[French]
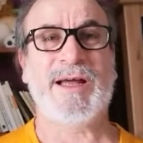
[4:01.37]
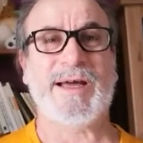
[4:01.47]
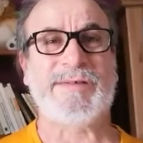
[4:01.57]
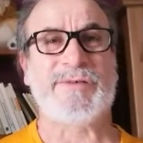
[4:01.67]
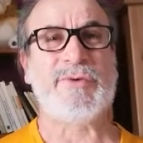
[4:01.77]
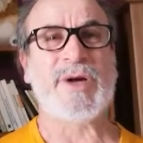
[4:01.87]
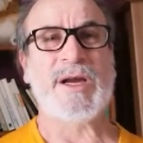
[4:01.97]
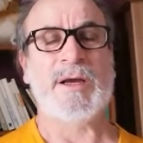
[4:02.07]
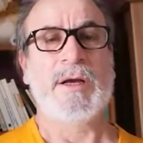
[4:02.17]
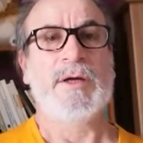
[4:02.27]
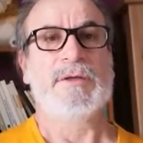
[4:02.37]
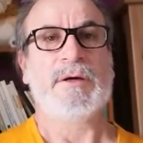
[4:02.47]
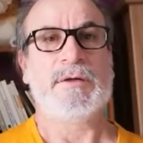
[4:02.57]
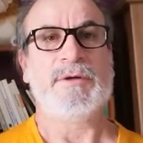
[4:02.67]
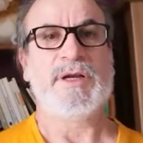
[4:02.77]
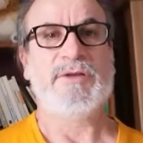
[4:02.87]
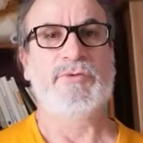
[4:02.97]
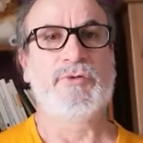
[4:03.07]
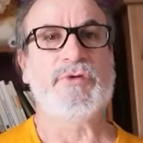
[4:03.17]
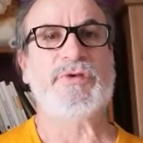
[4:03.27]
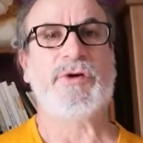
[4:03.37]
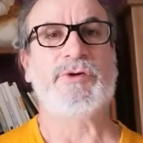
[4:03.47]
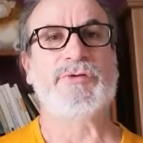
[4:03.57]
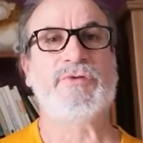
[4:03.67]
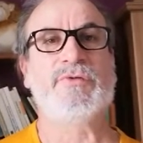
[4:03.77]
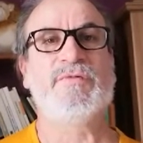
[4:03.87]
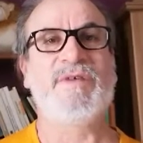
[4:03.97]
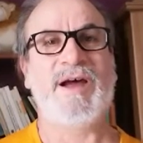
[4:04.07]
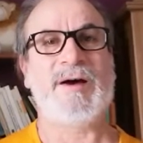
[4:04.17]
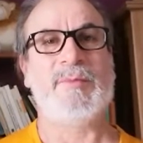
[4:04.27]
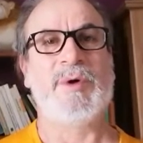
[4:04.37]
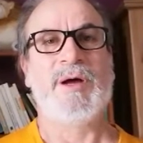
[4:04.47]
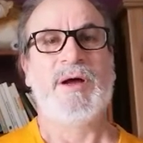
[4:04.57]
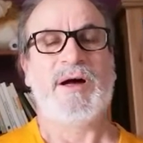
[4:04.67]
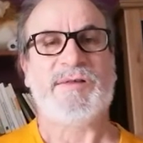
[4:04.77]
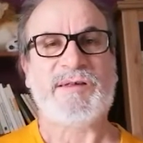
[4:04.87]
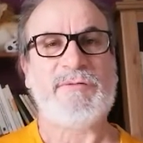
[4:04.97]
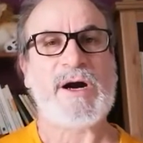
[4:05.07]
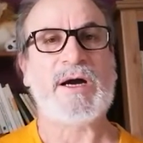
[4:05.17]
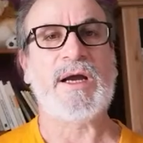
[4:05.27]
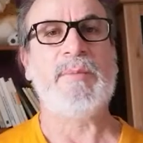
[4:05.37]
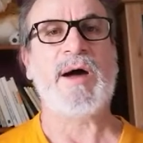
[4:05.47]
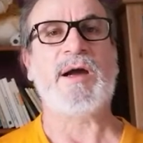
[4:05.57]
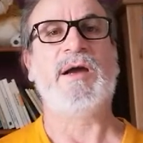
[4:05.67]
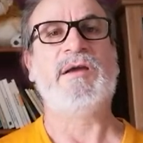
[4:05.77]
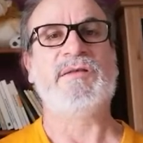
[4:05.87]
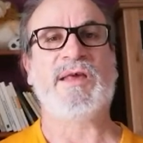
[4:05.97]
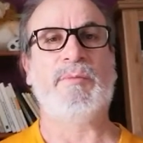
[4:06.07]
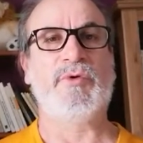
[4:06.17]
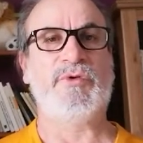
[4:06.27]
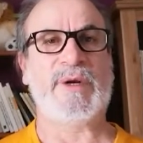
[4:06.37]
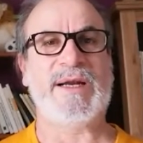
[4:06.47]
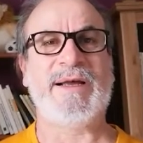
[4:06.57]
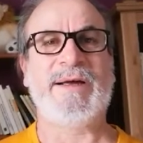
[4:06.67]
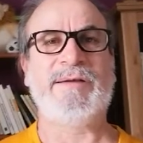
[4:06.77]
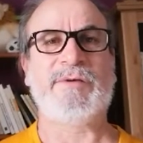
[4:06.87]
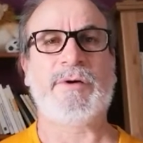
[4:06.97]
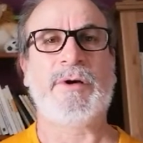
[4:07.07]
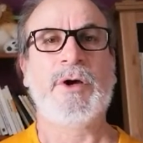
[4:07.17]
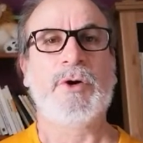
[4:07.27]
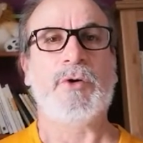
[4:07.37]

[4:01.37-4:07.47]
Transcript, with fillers: Et la restaurer dans, les deux sens du verbe, à savoir réparer ce qui a besoin de l'être,